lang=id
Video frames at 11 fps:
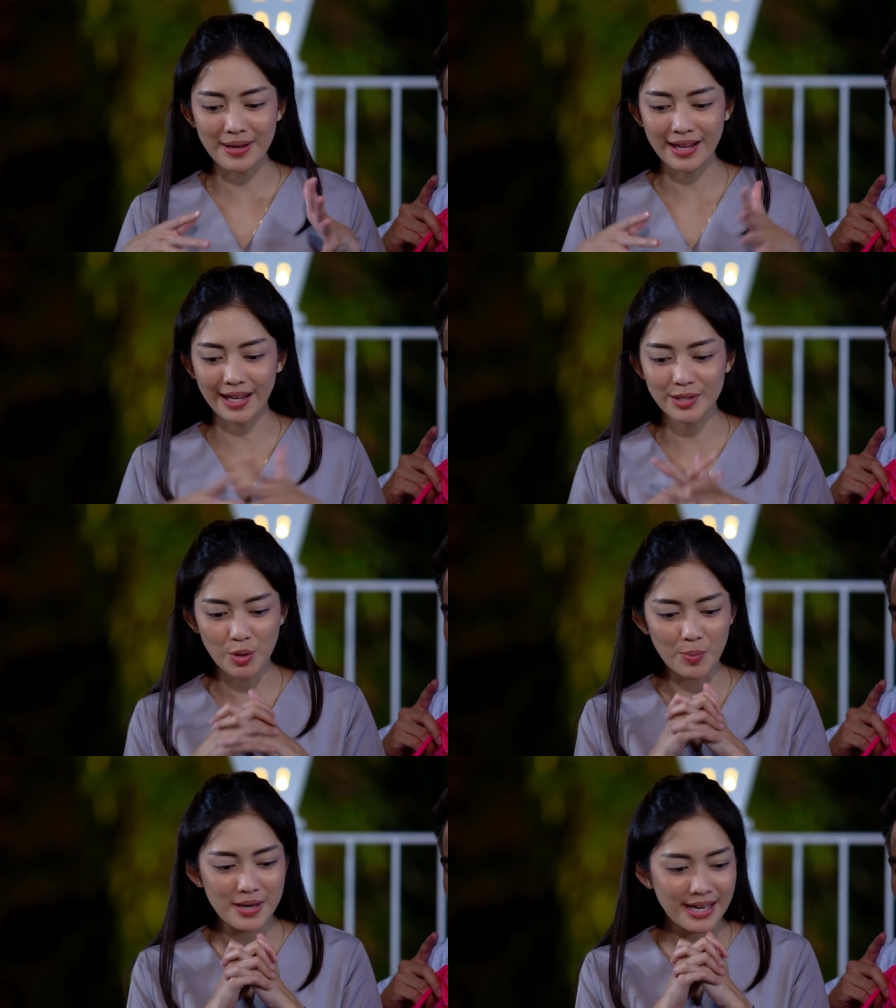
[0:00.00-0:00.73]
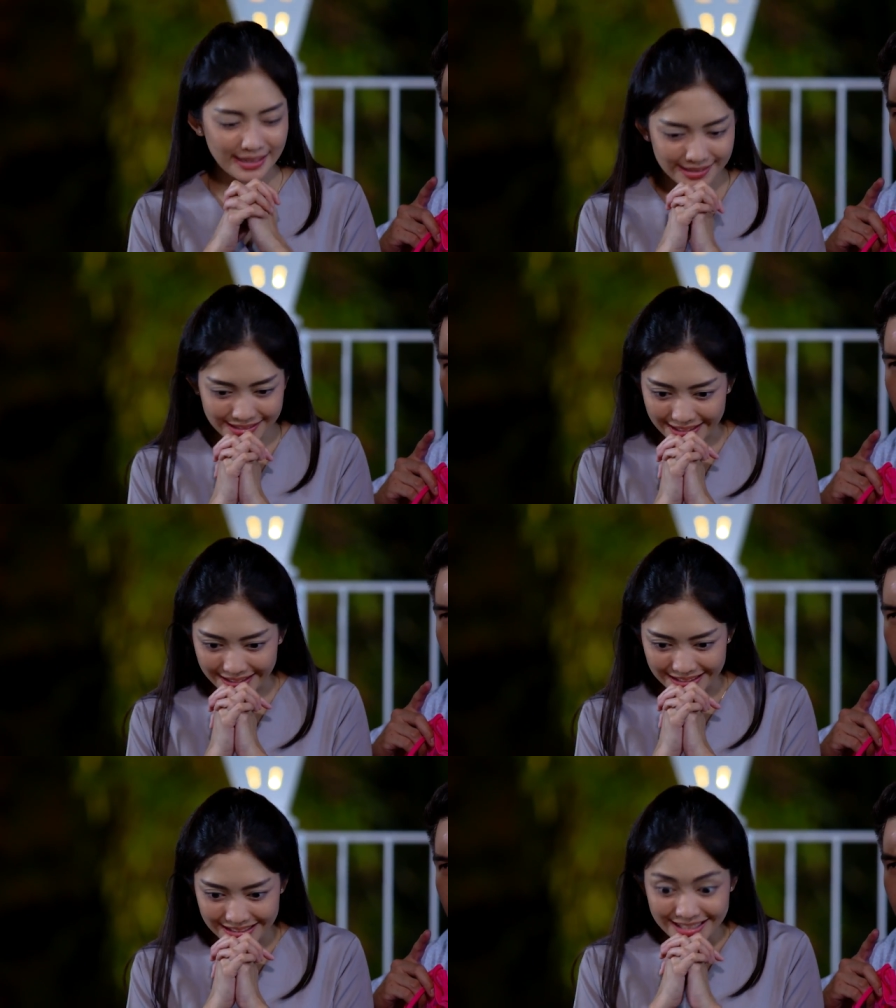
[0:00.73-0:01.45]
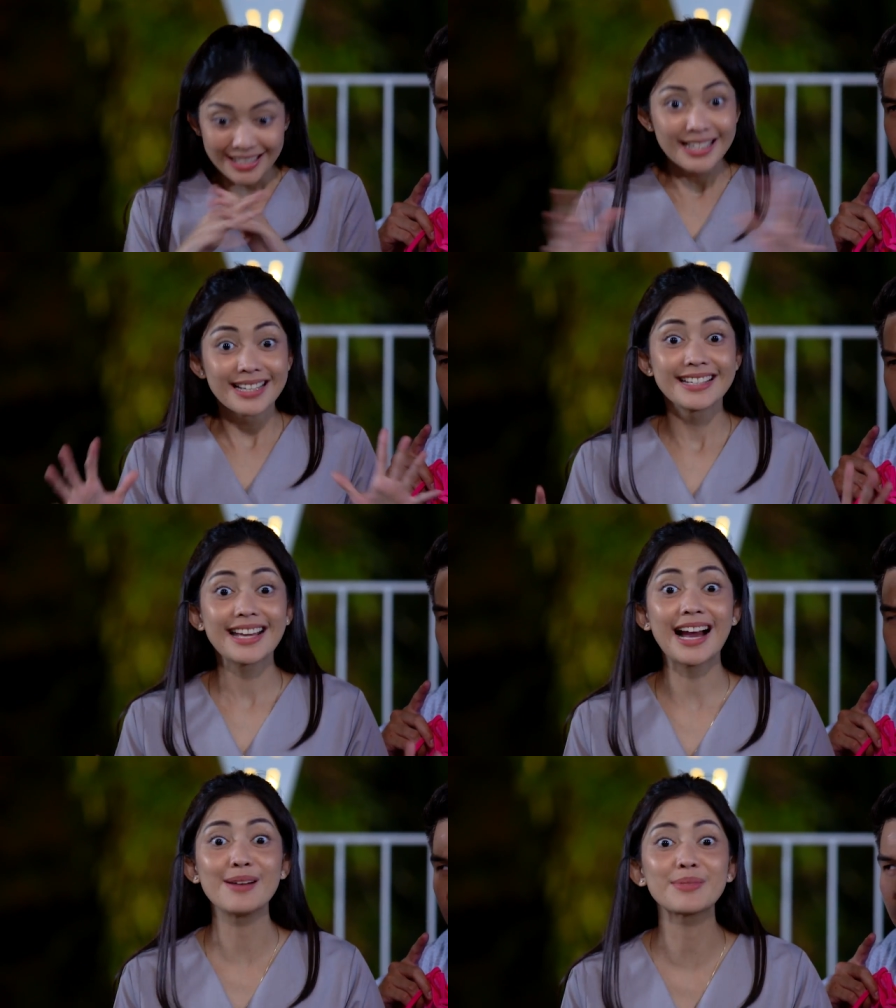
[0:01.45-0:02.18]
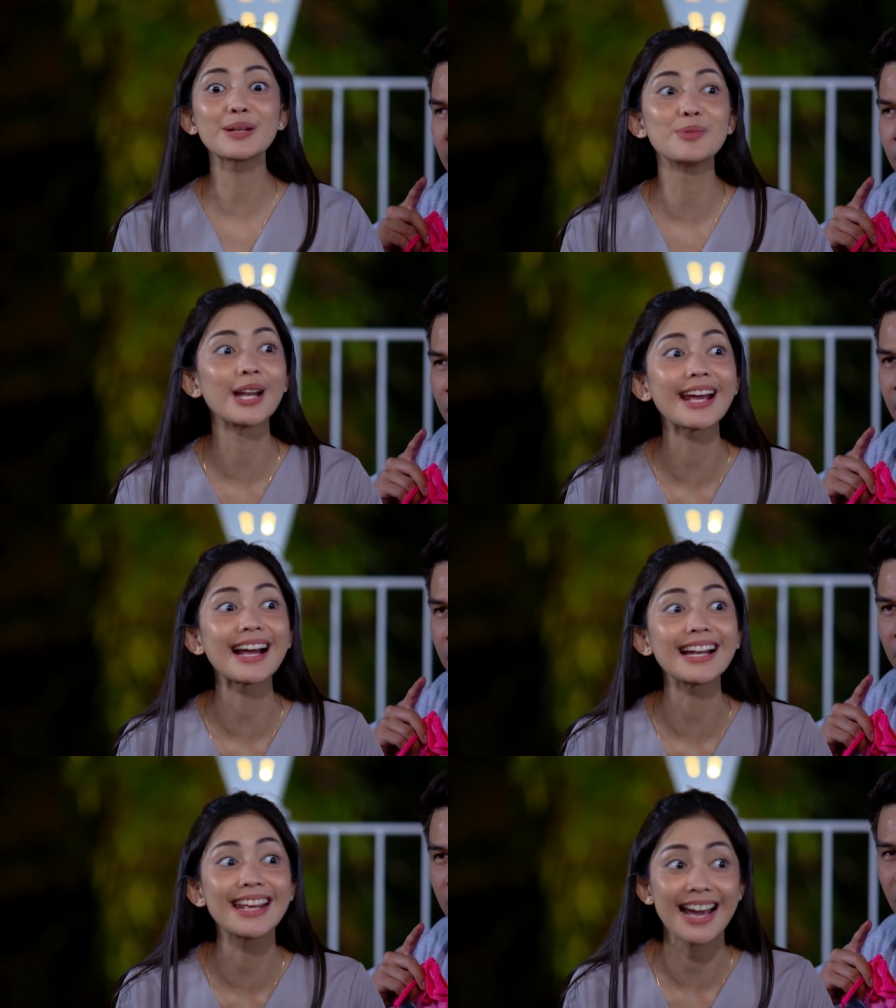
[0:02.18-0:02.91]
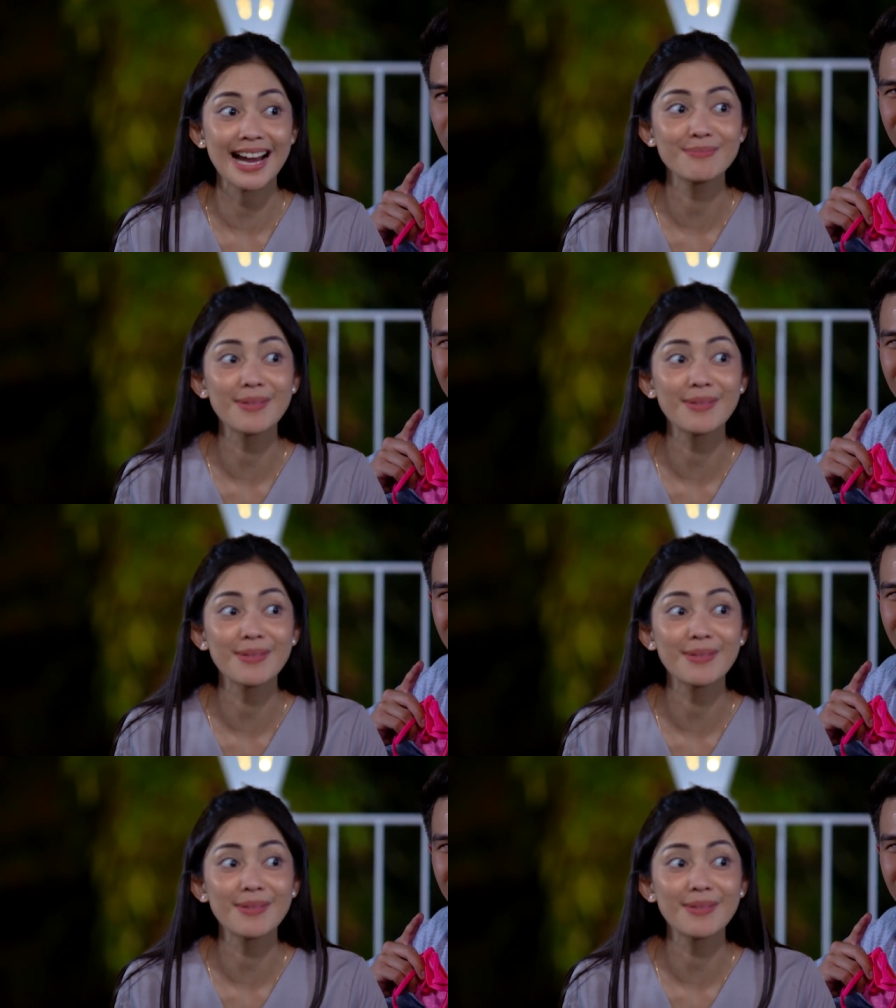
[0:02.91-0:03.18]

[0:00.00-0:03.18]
pengen cobain deh. Yang hamil boleh kali ya